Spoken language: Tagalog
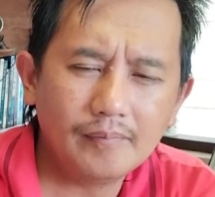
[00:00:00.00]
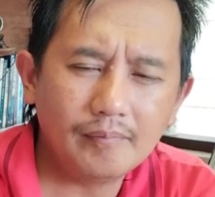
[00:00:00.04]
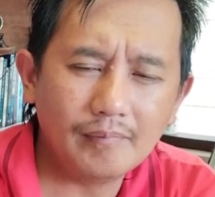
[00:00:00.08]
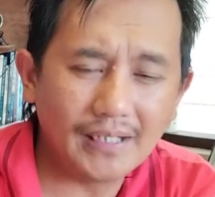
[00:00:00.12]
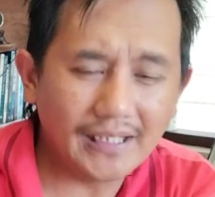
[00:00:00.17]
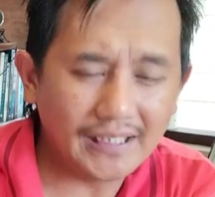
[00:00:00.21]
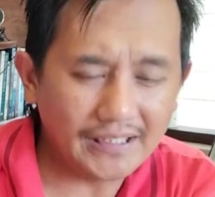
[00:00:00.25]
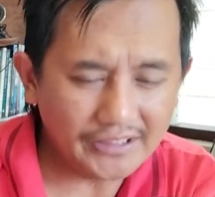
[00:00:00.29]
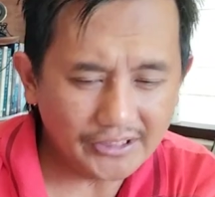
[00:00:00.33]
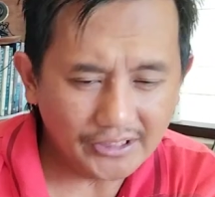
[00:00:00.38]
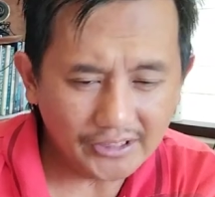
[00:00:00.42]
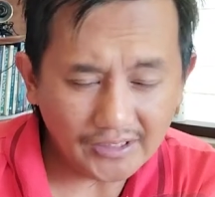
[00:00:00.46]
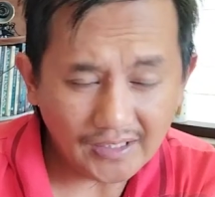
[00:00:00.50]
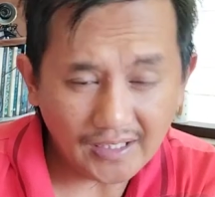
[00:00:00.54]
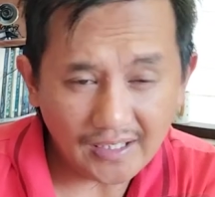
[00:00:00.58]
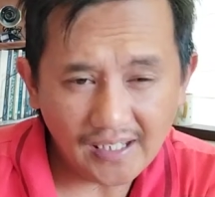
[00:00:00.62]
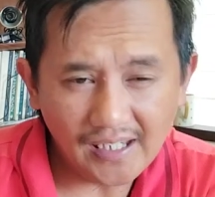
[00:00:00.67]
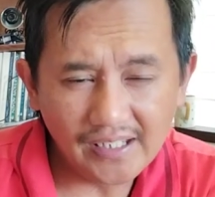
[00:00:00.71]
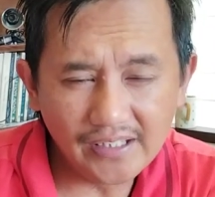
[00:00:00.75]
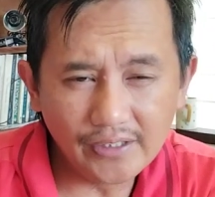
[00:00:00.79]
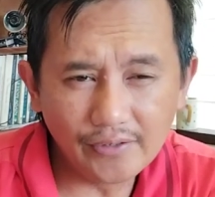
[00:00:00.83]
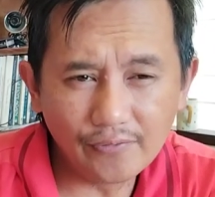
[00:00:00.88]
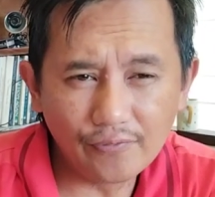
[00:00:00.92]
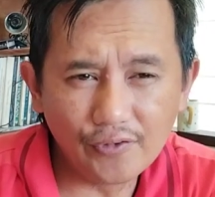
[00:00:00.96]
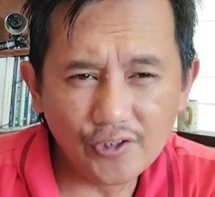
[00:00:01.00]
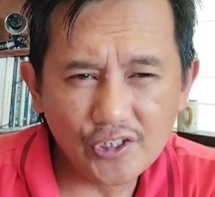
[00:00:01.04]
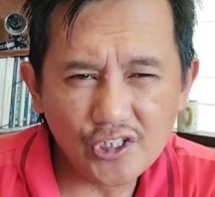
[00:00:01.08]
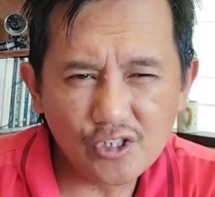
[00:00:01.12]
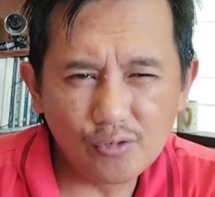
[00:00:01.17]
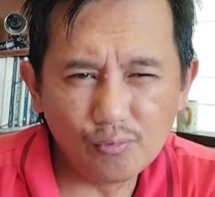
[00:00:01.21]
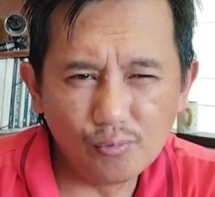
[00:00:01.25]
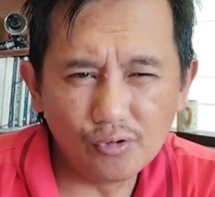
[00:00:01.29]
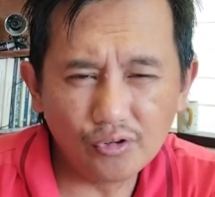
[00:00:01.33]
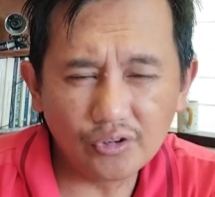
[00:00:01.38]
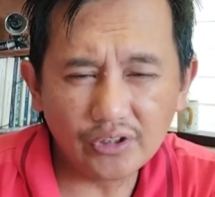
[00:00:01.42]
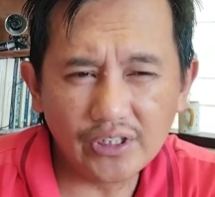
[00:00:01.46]
Bakit kita klan ni
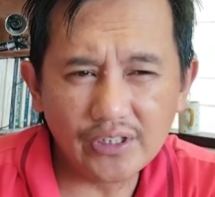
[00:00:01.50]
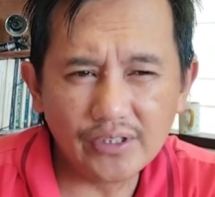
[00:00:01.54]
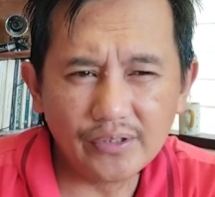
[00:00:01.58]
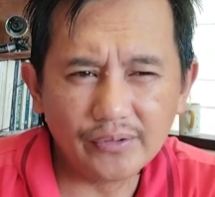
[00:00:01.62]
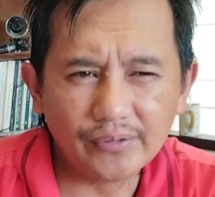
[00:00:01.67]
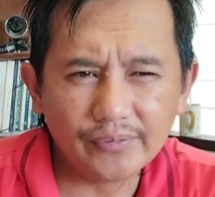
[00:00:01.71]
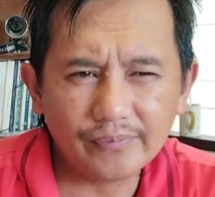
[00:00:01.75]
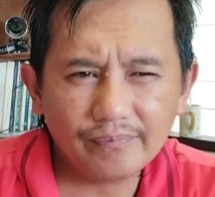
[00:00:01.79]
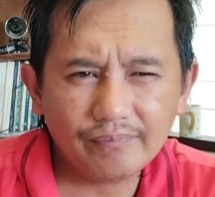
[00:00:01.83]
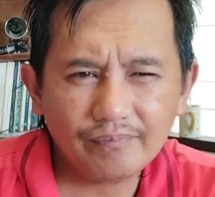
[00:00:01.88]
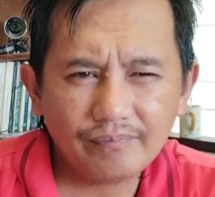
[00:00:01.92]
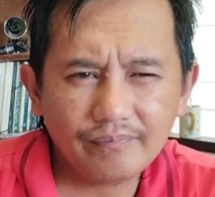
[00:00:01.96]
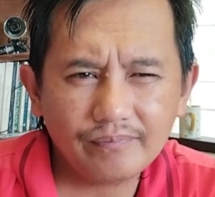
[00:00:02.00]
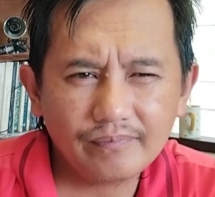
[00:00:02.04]
Facebook tayo?